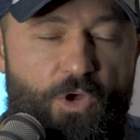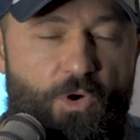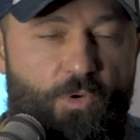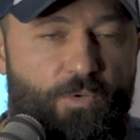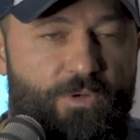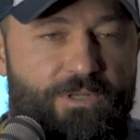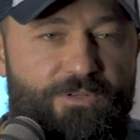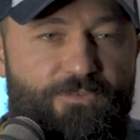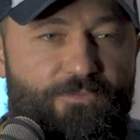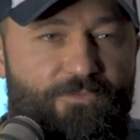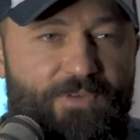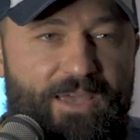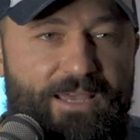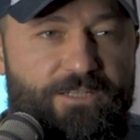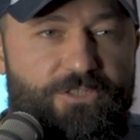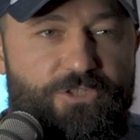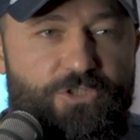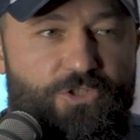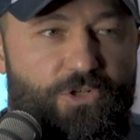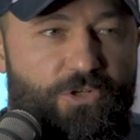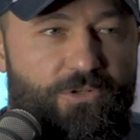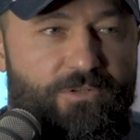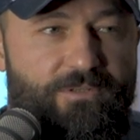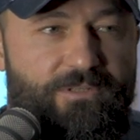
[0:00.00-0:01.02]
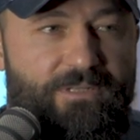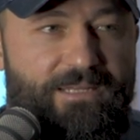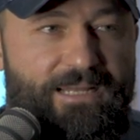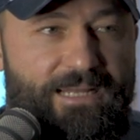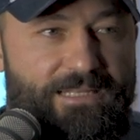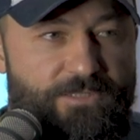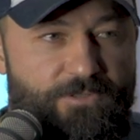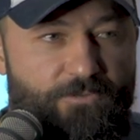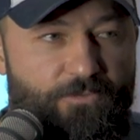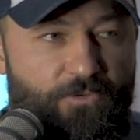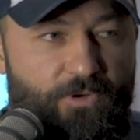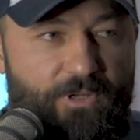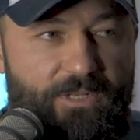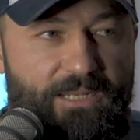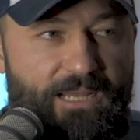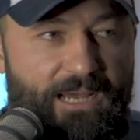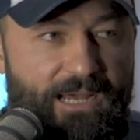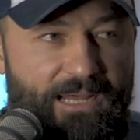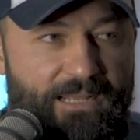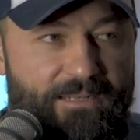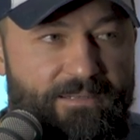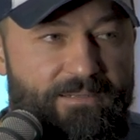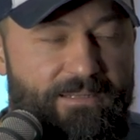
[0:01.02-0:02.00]
Und es fängt schon ganz vorne
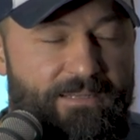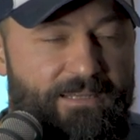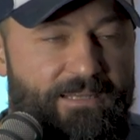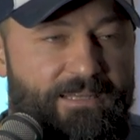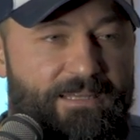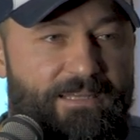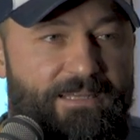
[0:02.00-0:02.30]
an.